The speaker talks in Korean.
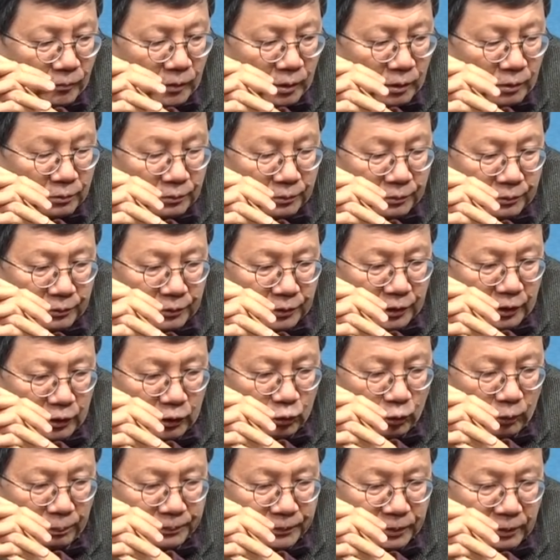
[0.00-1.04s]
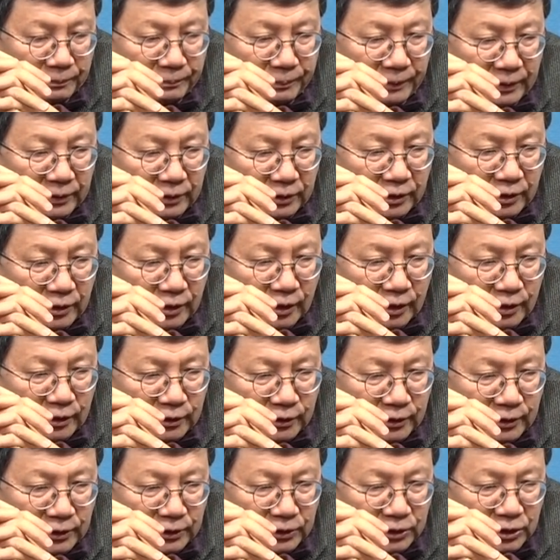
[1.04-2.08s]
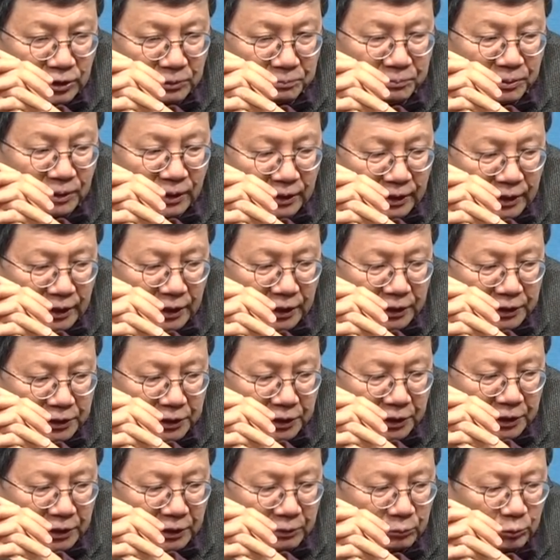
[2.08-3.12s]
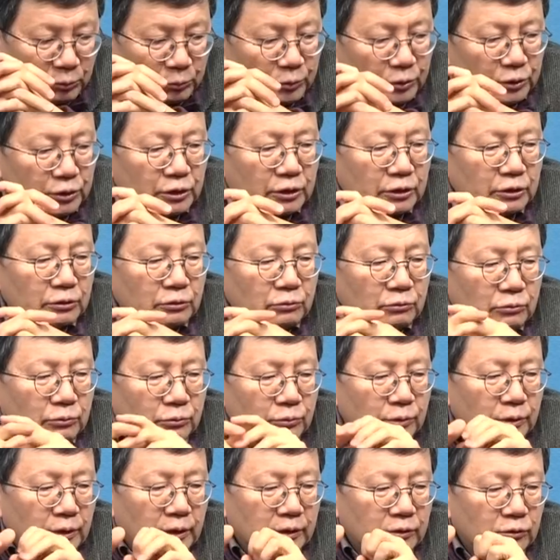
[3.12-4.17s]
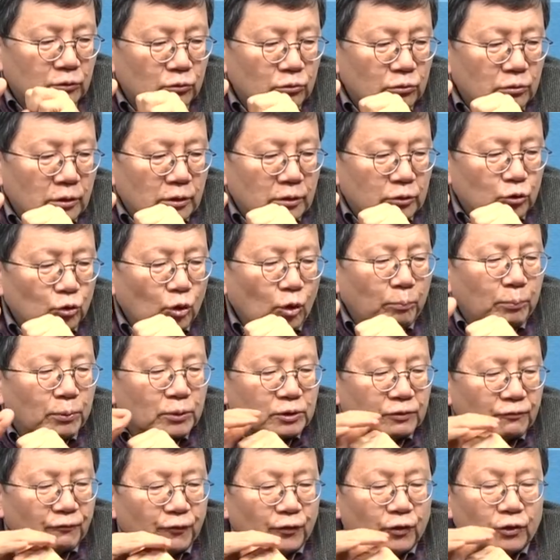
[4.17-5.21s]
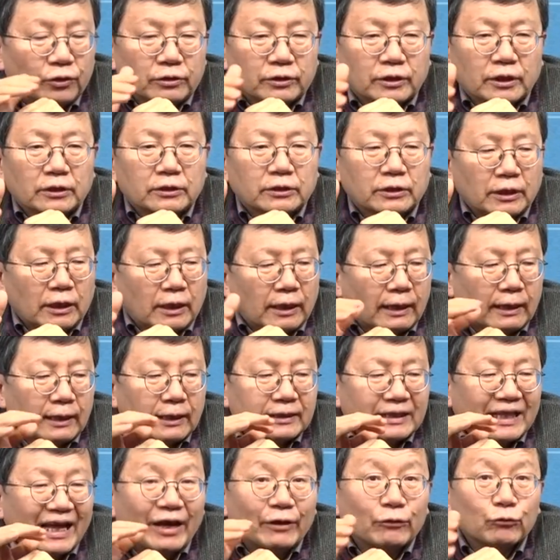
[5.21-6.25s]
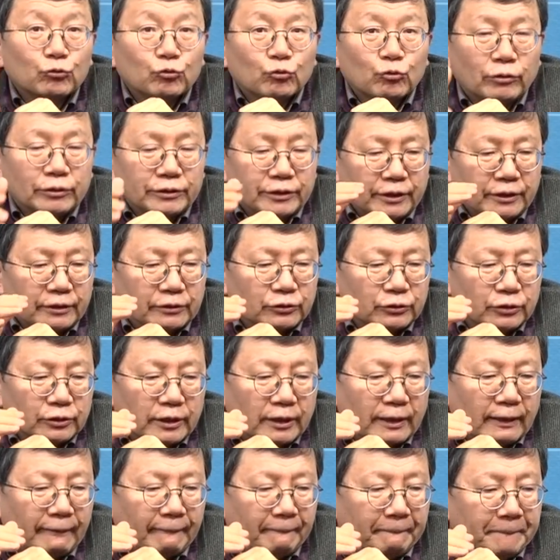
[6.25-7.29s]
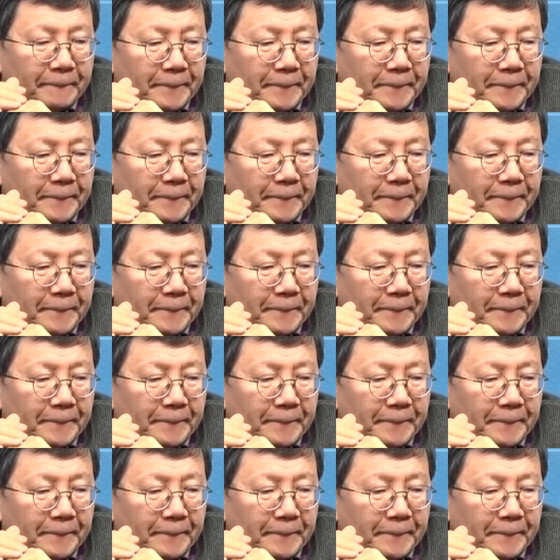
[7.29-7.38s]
그 일곱 겹 하늘이라는 게 신비한 데가 있다. 이게 보면 이제 우리가 트로포스피어, 이게 아까 대륙권이에요. 저게 한